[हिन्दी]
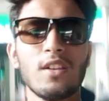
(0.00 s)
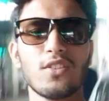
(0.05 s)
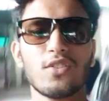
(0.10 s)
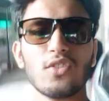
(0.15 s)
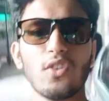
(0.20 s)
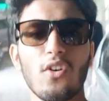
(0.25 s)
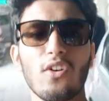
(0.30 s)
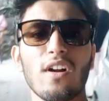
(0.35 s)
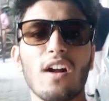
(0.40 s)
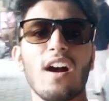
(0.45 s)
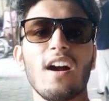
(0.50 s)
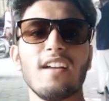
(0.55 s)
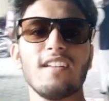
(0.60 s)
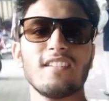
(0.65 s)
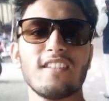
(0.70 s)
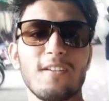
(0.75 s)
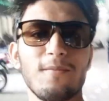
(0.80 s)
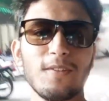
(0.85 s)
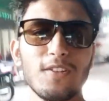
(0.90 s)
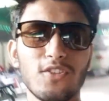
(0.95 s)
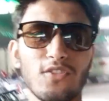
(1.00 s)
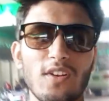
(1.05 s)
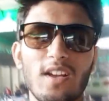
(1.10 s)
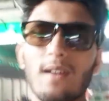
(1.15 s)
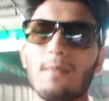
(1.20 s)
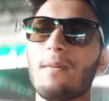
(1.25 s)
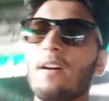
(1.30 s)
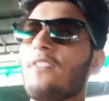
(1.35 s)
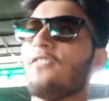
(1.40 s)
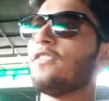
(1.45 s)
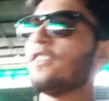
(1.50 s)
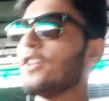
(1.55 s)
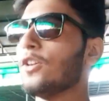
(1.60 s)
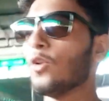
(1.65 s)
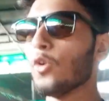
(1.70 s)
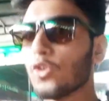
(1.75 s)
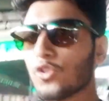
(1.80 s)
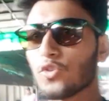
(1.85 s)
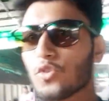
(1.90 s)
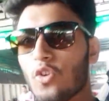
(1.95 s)
सो गाइज गाइस अभी जो है मैं फ्री
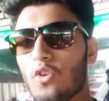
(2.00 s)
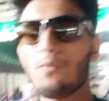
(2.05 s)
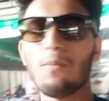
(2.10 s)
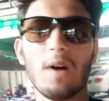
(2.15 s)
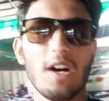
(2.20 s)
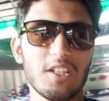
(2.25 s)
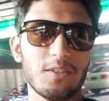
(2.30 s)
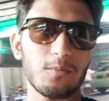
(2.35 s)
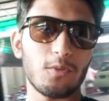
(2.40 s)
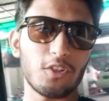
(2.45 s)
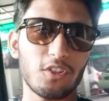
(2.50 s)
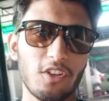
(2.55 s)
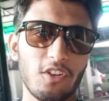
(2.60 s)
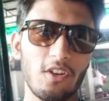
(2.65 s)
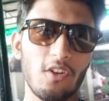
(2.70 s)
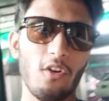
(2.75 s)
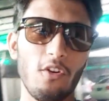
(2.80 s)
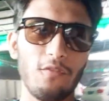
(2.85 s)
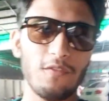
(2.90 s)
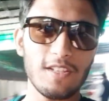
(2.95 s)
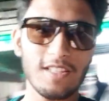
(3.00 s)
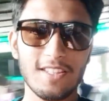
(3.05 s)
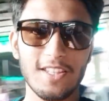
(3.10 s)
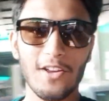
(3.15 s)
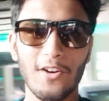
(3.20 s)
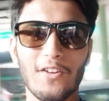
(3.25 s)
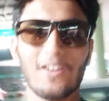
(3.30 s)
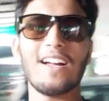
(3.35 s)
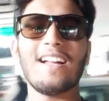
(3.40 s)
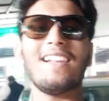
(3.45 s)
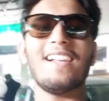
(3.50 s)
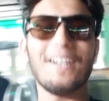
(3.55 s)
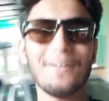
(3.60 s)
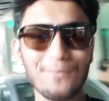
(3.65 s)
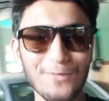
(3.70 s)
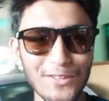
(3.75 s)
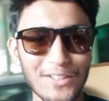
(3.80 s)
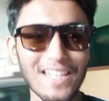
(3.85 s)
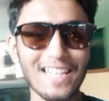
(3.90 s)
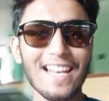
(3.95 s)
हो चुका हूँ पासपोर्ट के ऑफिस से और
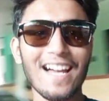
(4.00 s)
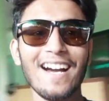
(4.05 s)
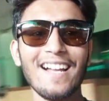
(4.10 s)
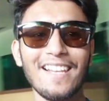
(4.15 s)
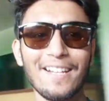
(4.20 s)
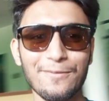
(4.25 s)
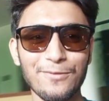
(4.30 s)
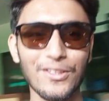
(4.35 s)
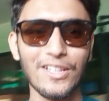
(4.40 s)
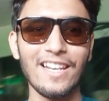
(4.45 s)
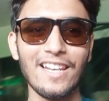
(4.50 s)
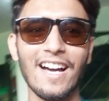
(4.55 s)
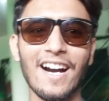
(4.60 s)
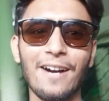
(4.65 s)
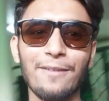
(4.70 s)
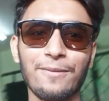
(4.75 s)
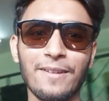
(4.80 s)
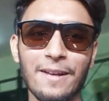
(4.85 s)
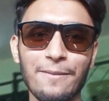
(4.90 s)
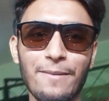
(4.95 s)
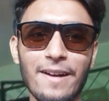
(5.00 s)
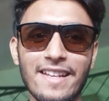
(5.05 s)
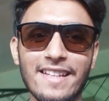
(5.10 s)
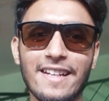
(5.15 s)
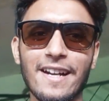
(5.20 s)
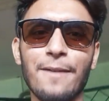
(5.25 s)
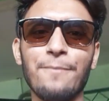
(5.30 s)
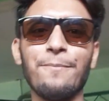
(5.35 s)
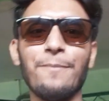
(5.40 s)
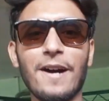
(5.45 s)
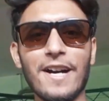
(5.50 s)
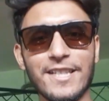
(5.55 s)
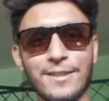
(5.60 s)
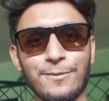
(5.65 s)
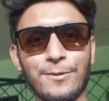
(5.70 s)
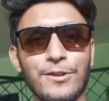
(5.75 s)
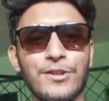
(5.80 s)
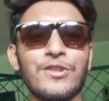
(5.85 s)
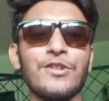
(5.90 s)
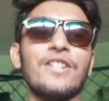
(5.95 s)
अल्हम्दुलिल्लाह अल्हम्दुलिल्लाह आपके भाई का
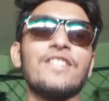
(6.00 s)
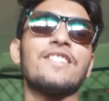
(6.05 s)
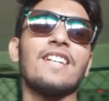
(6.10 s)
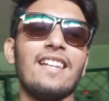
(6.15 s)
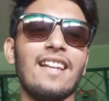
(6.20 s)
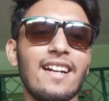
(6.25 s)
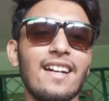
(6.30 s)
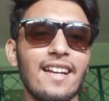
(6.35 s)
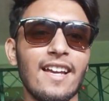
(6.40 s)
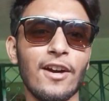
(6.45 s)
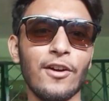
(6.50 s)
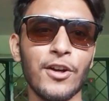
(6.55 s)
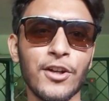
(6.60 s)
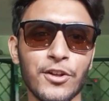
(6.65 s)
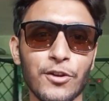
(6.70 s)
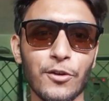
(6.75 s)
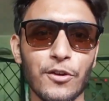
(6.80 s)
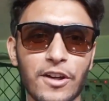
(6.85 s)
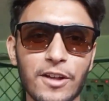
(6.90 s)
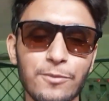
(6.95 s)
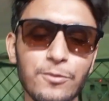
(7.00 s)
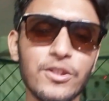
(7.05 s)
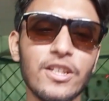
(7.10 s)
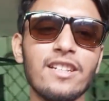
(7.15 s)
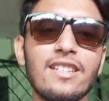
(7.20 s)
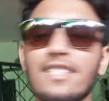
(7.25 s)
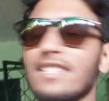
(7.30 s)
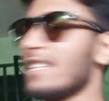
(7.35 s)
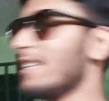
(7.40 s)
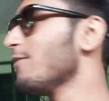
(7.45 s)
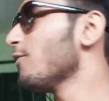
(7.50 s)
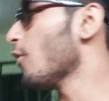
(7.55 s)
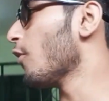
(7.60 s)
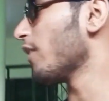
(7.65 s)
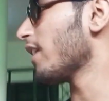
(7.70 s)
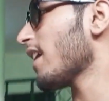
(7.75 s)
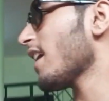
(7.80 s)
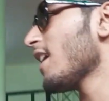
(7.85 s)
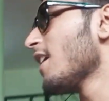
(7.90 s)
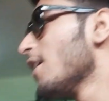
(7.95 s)
पासपोर्ट जो है चला गया और टोकन मुझे रिसीव हो
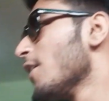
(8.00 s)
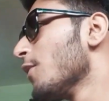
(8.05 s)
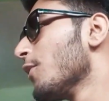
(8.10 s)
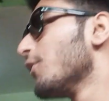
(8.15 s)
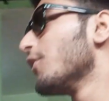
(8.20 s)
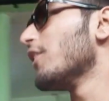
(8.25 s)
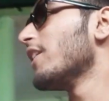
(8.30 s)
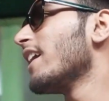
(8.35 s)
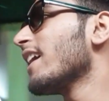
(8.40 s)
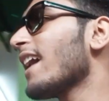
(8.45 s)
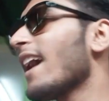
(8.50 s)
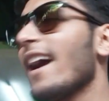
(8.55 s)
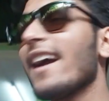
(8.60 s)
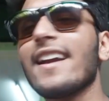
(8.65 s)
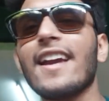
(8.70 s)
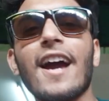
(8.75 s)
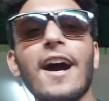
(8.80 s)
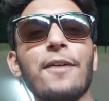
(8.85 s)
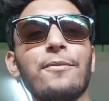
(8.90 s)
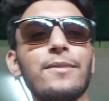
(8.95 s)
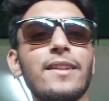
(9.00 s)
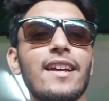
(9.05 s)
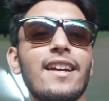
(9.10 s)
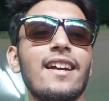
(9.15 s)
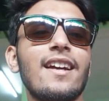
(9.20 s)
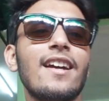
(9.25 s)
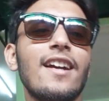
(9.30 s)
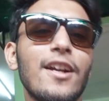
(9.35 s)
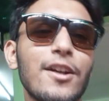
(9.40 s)
गया उन्होंने कहा कि आपने